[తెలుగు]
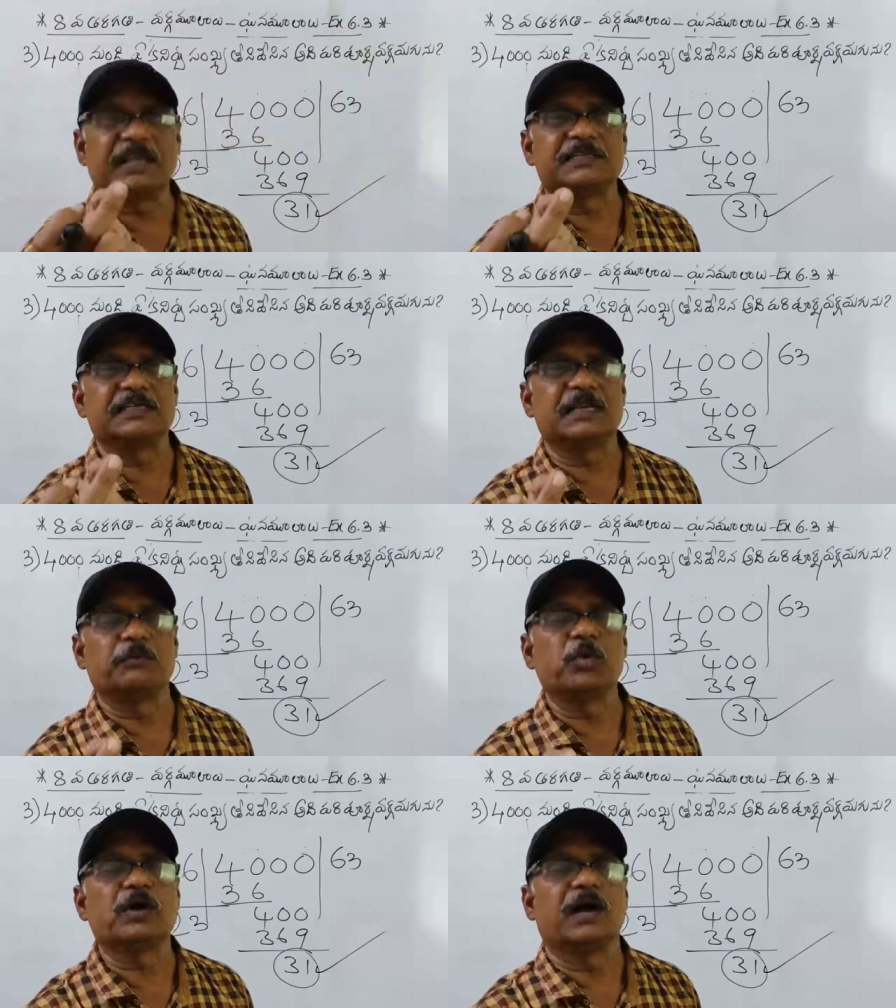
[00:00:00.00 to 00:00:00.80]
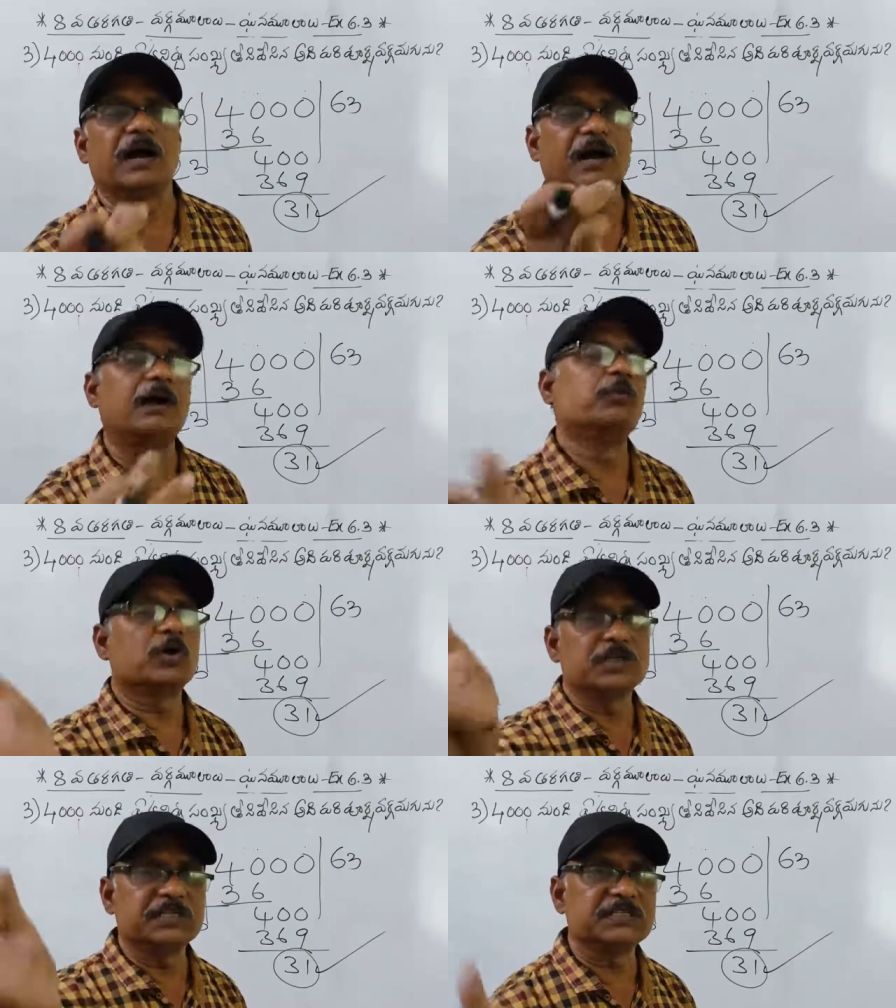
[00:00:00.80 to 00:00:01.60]
కదా చిన్న ముక్క ఆ
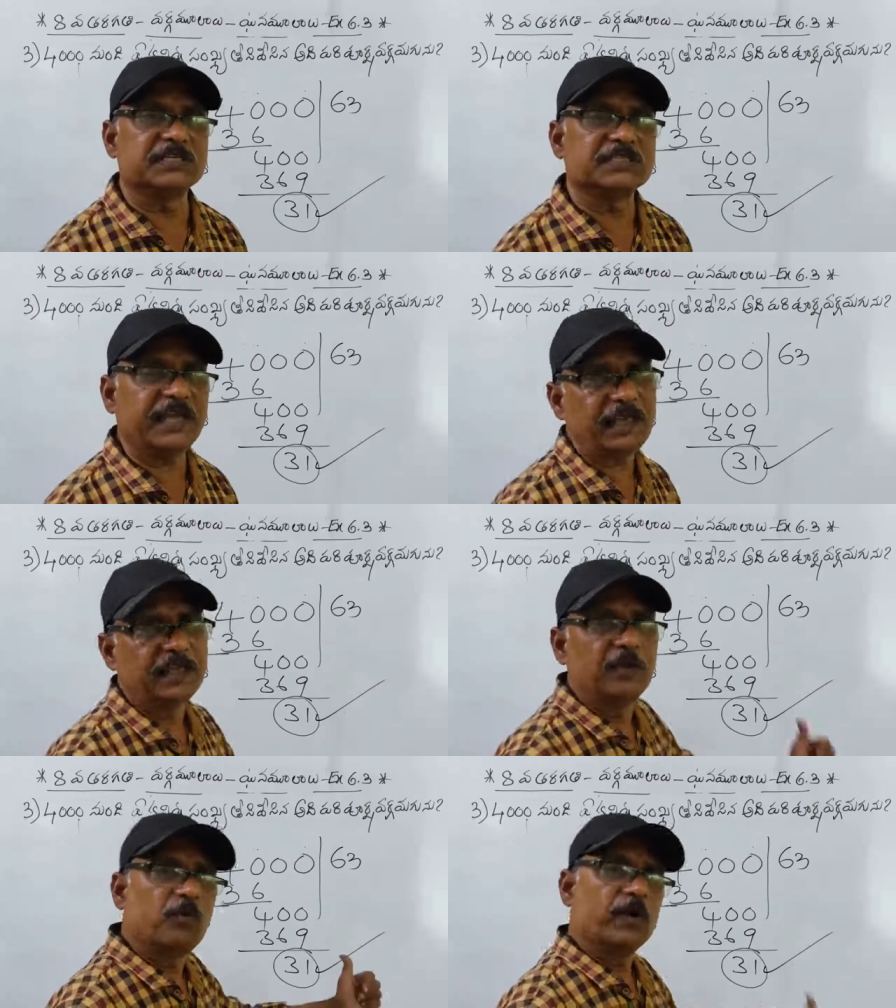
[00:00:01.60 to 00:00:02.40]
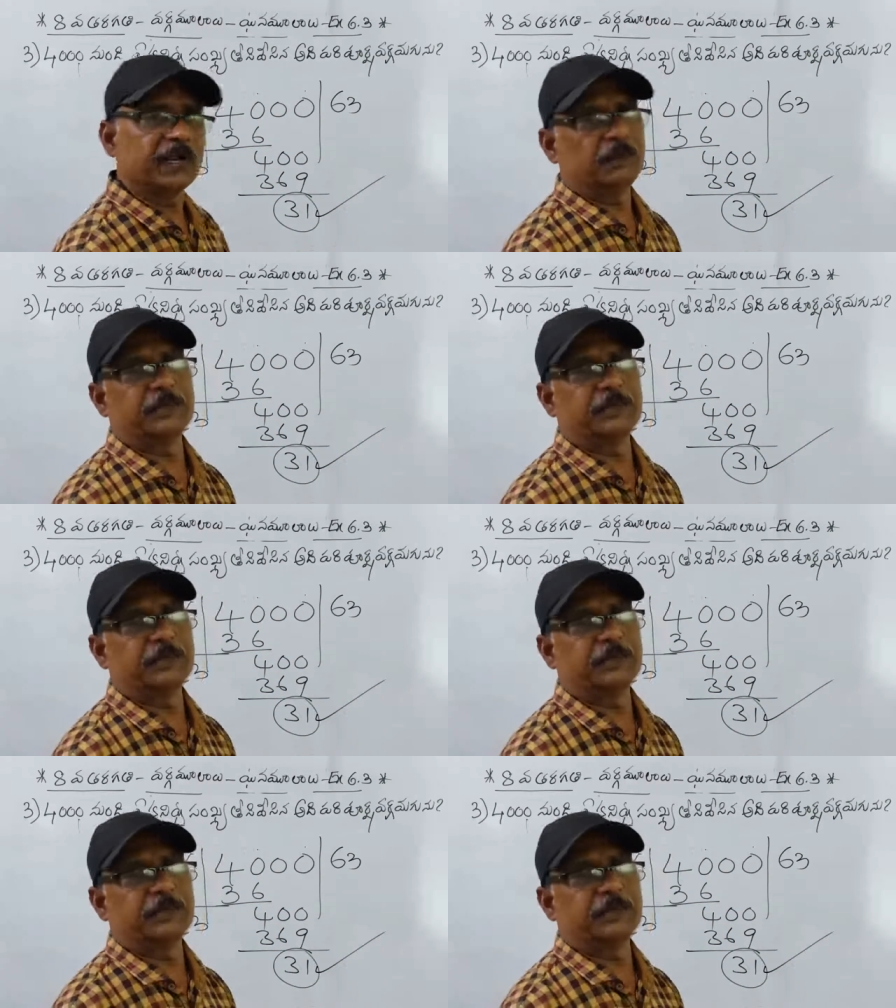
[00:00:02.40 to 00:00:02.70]
ముక్కను తీసేస్తే వర్గం